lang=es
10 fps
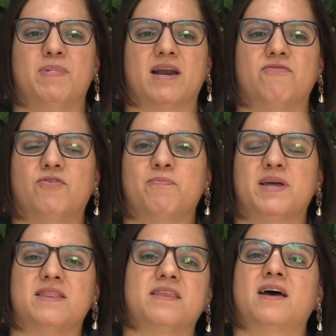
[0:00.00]
para
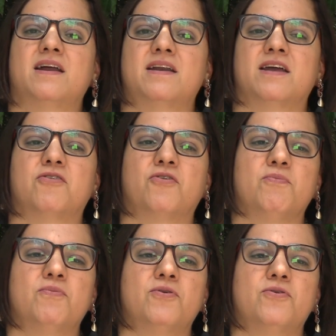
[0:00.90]
fomentar en
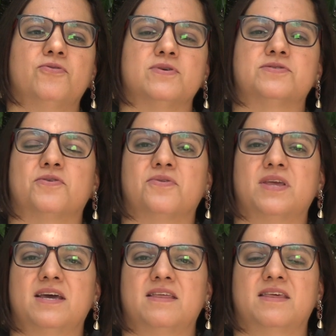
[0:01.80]
cómo nuestro
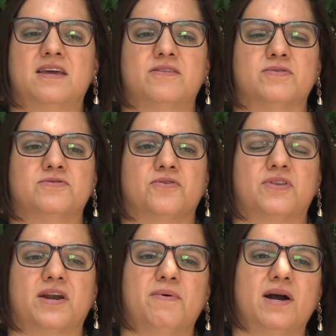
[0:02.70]
día a día, en nuestro
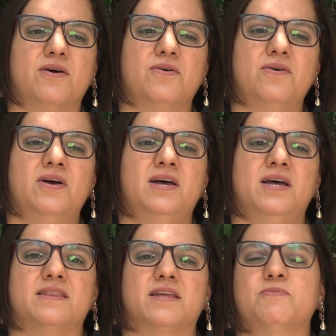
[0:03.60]
trabajo,
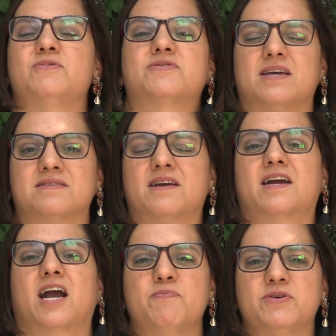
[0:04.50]
tenemos que hacer
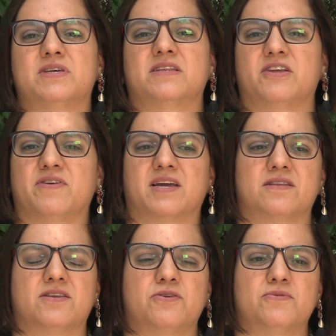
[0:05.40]
cambios
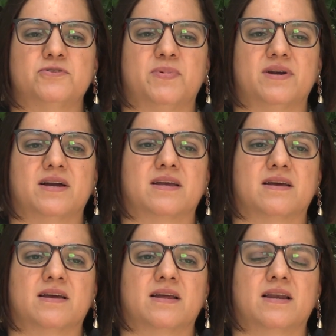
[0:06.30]
significativos para
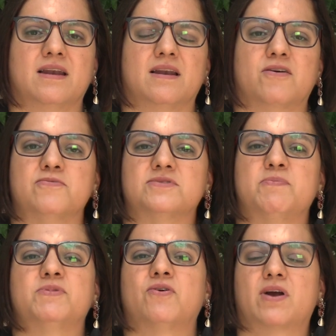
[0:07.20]
que el
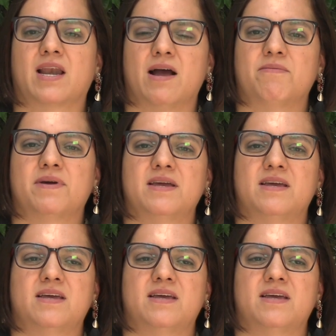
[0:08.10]
concepto clave